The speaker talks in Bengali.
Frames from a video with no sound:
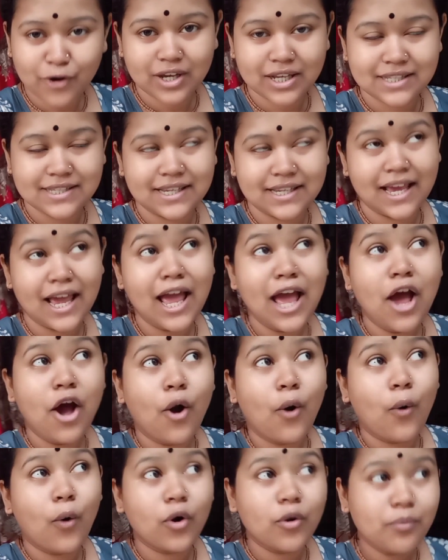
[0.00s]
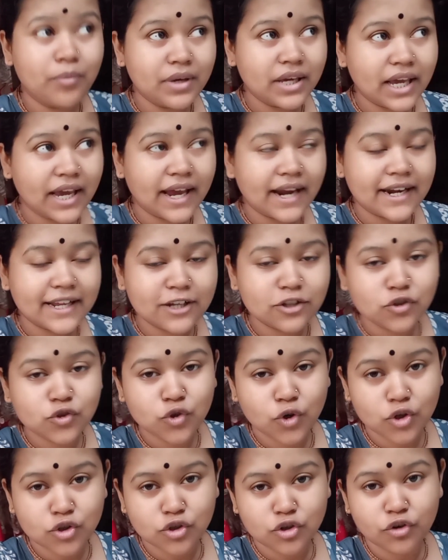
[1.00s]
হয়েছে ওর বিয়ের কিছু
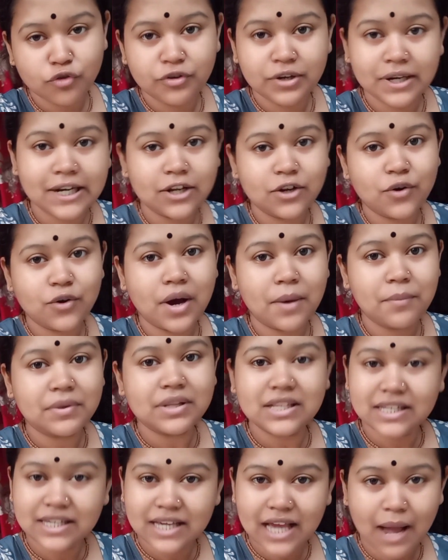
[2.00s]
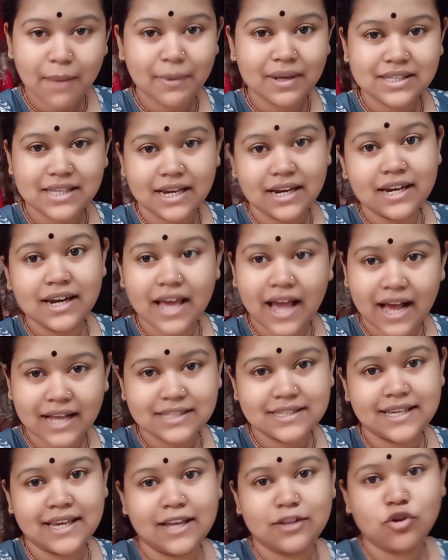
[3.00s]
ছোট ছোট ভিডিও আমি দিয়ে আমার চ্যানেলে
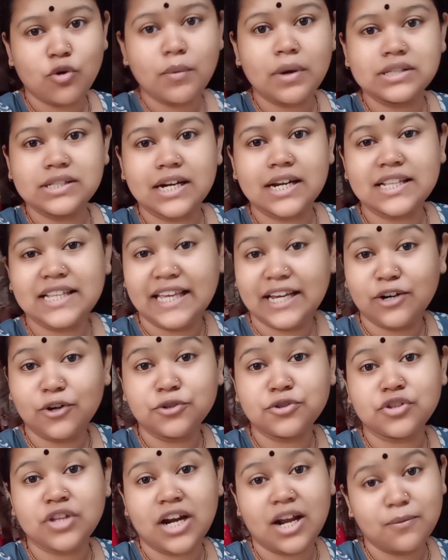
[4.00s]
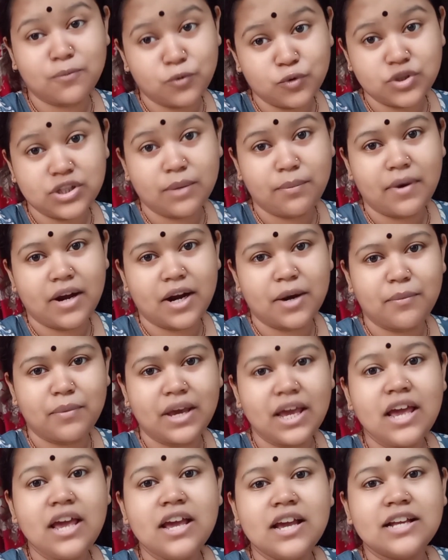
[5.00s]
আছে তোমরা যারা দেখোছো তারা বুঝতে
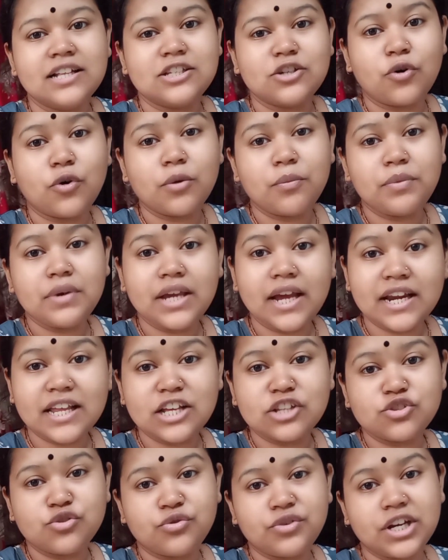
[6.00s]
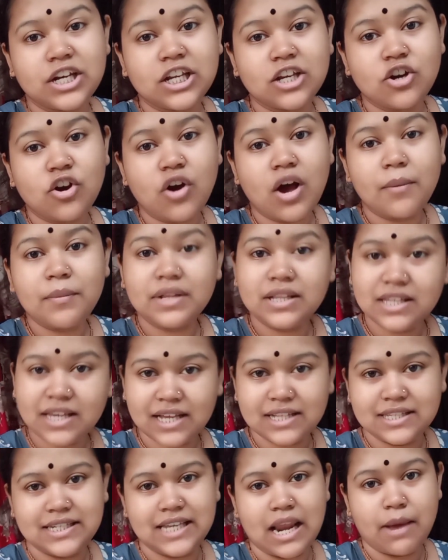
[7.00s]
পারবে যে ওর বিয়ের কিছু ভিডিও আমি
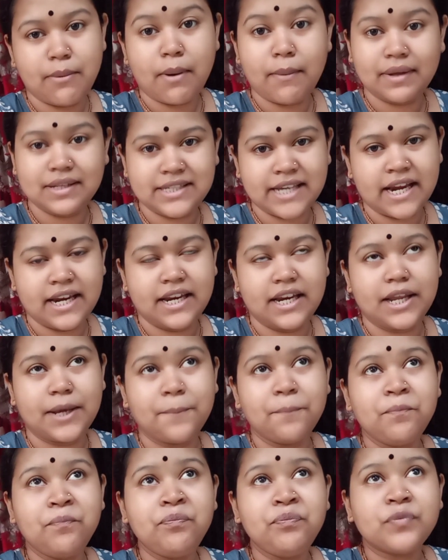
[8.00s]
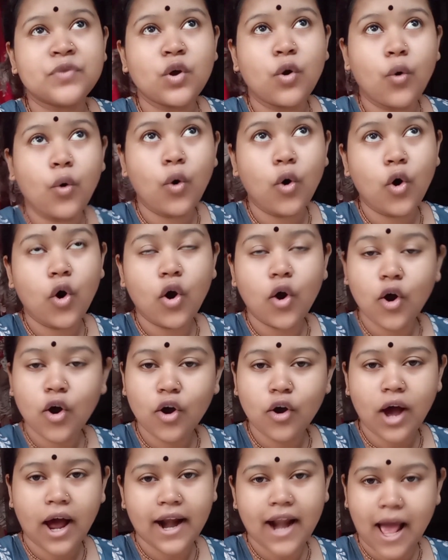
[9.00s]
দিয়েছিলাম আমার চ্যানেলে তো ও
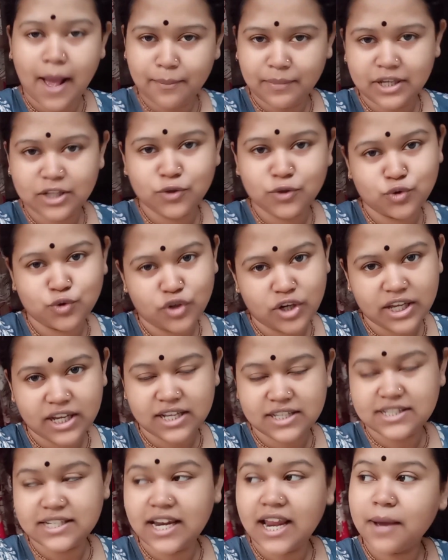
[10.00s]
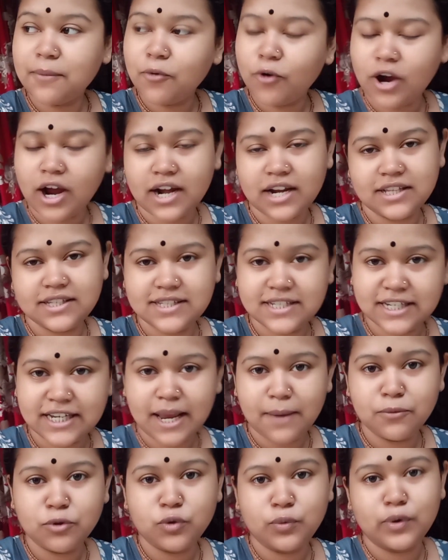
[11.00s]
আর আমি দুজনে গেছিলাম ওখানে
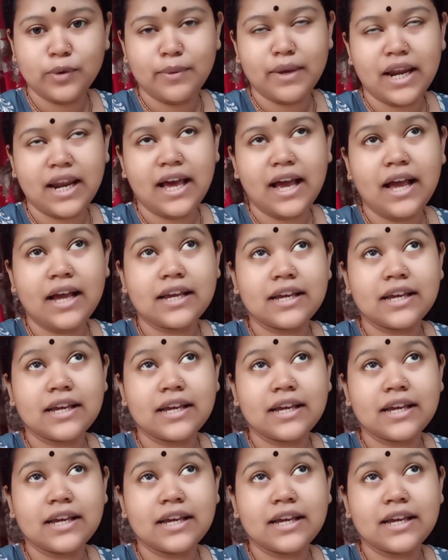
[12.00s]
ছিলাম দুপুরবেলা